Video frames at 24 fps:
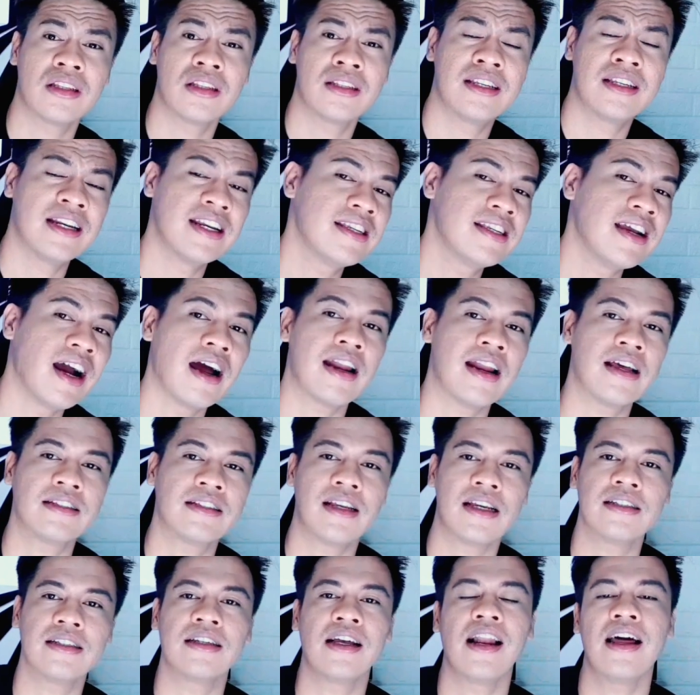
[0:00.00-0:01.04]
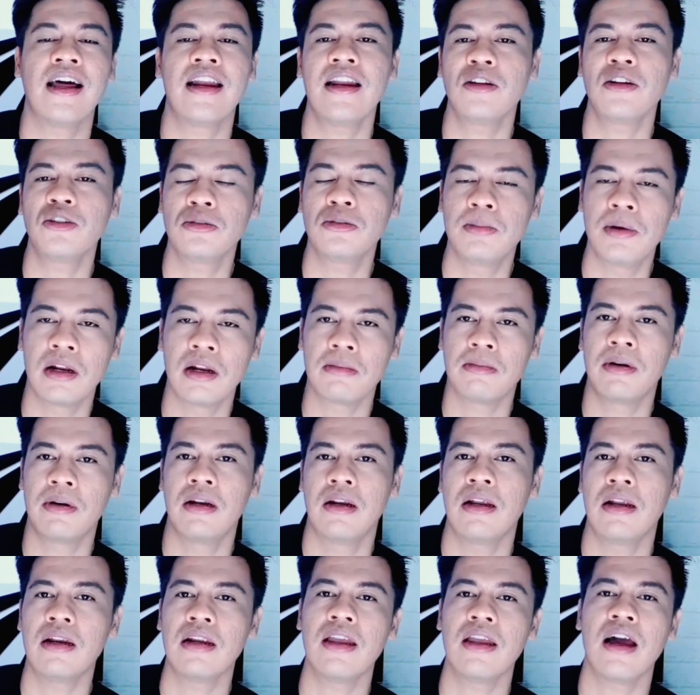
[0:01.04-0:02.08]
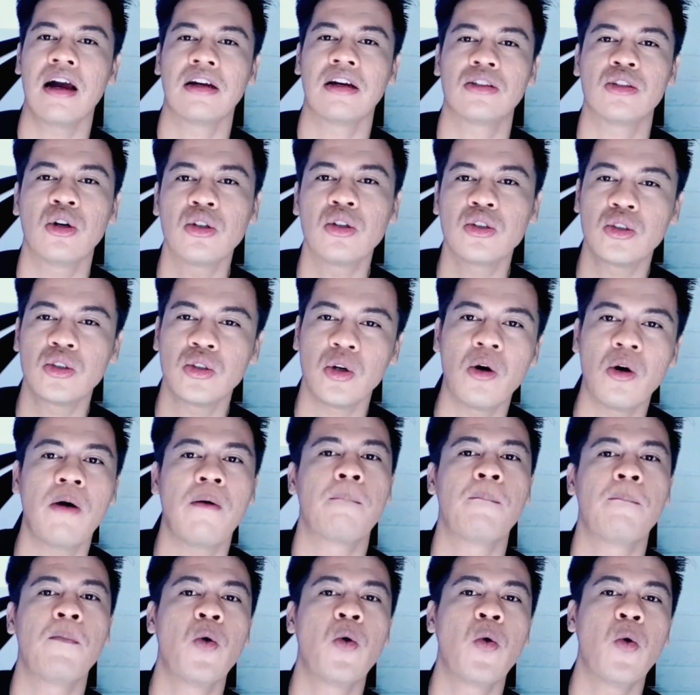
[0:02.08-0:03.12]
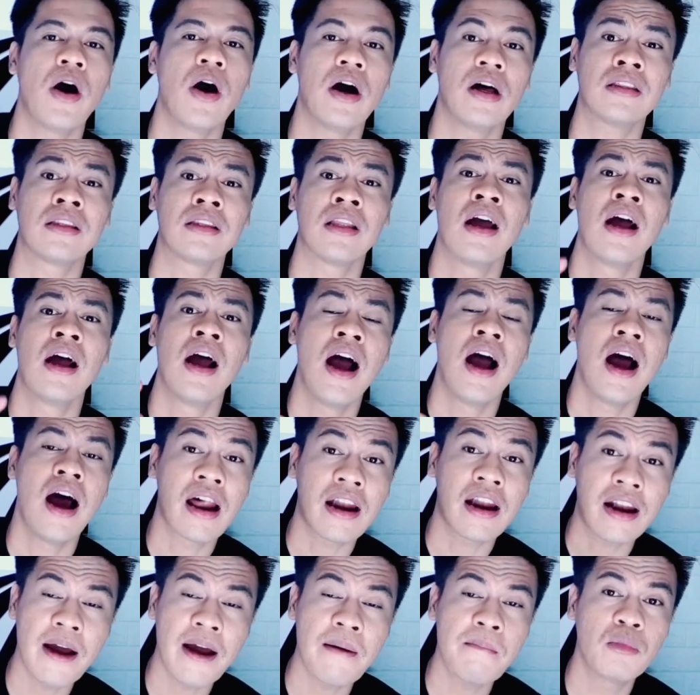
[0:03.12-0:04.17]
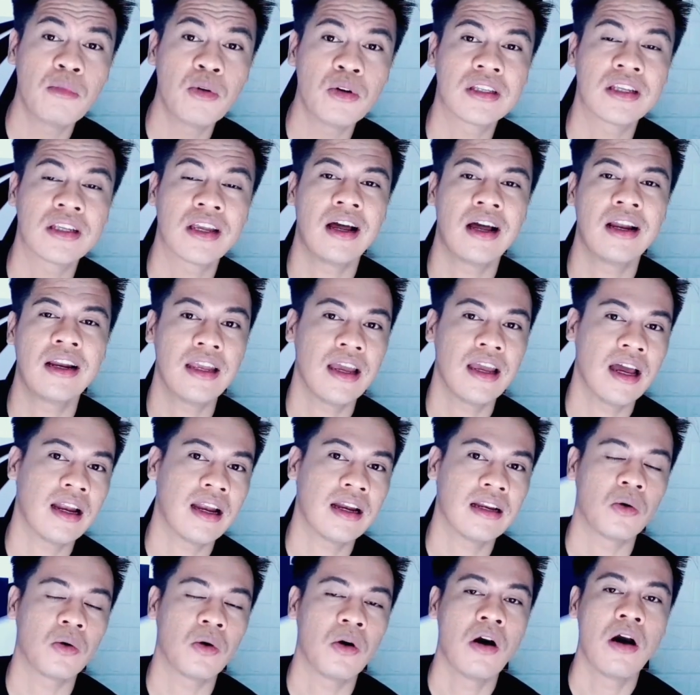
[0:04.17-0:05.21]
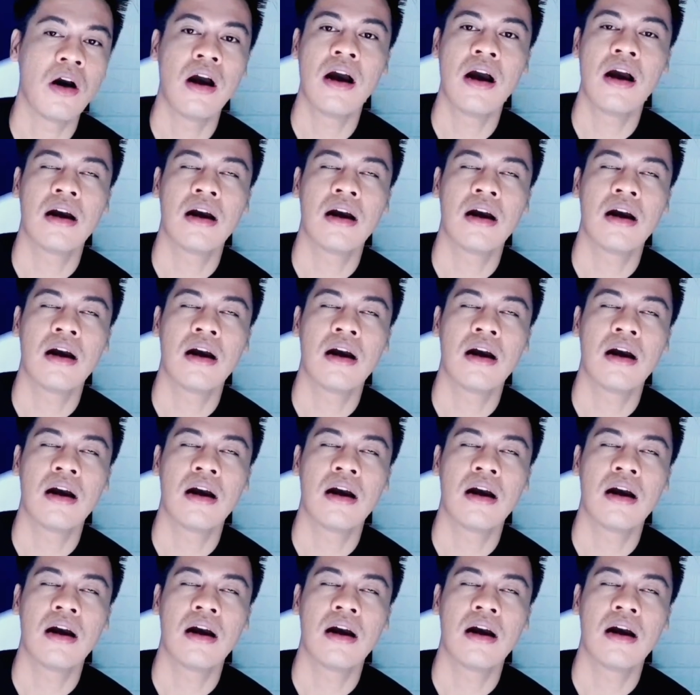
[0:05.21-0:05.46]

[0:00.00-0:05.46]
jadi jangan asal-asalan harus benar-benar yang cocok buat rambut kalian gitu.